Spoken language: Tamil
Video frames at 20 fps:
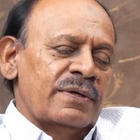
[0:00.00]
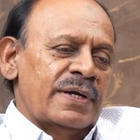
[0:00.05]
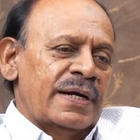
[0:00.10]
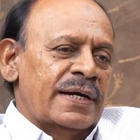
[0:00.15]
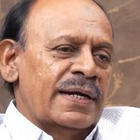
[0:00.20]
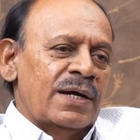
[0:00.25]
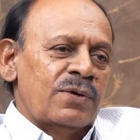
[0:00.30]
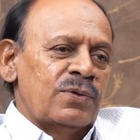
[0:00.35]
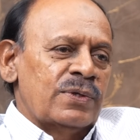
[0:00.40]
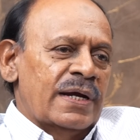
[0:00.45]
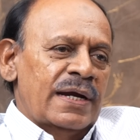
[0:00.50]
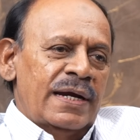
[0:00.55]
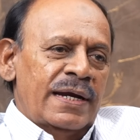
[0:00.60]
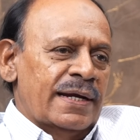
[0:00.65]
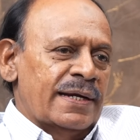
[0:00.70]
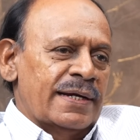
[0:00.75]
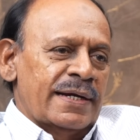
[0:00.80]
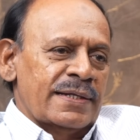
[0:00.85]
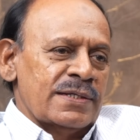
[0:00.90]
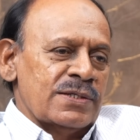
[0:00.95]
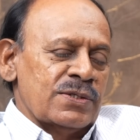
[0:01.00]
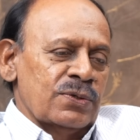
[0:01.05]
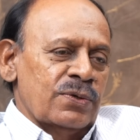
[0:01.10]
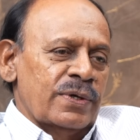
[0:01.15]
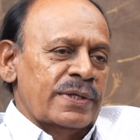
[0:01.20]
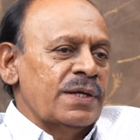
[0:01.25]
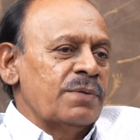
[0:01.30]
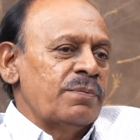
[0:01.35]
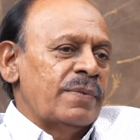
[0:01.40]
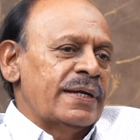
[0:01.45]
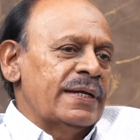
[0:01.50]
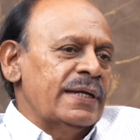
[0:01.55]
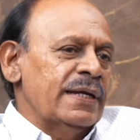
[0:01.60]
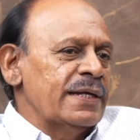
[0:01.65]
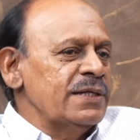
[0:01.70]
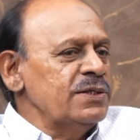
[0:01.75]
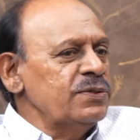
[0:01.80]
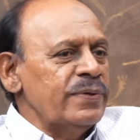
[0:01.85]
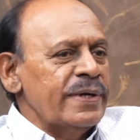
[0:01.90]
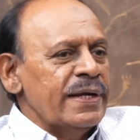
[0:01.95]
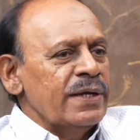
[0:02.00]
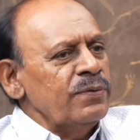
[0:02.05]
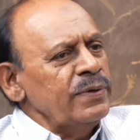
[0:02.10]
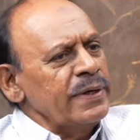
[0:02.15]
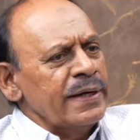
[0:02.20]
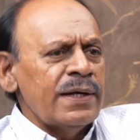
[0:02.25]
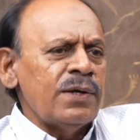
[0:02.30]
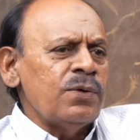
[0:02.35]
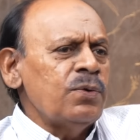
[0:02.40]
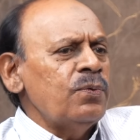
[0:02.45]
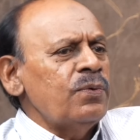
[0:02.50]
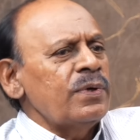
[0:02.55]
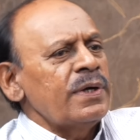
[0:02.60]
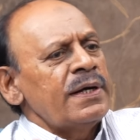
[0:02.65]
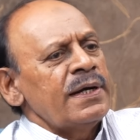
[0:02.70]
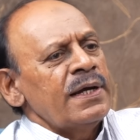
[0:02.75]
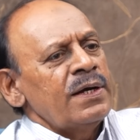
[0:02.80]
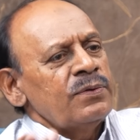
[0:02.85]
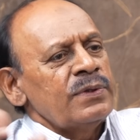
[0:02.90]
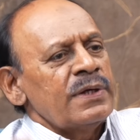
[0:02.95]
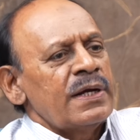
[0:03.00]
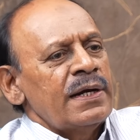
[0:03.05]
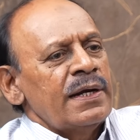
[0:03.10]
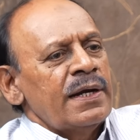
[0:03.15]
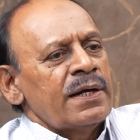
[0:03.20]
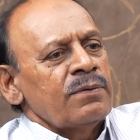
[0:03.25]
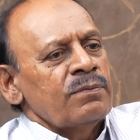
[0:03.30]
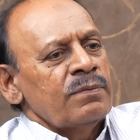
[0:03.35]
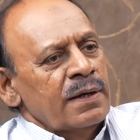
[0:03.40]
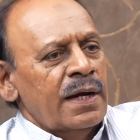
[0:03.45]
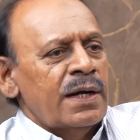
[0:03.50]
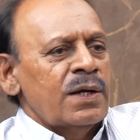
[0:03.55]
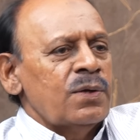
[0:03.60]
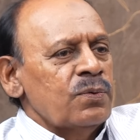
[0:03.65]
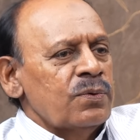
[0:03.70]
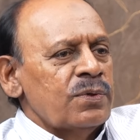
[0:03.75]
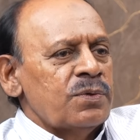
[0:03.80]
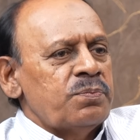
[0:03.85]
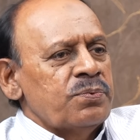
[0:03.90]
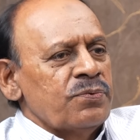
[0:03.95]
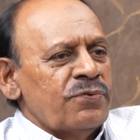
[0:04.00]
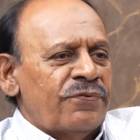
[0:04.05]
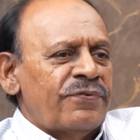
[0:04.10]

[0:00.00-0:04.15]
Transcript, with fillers: ரெண்டாவது கல்யாணம் அடைஞ்சோ அதே மாதிரி ஐஸ்வர்யாவுக்கும் எனக்கும் ஒரு ரெண்டாவது கல்யாணம் நானும் ஒரு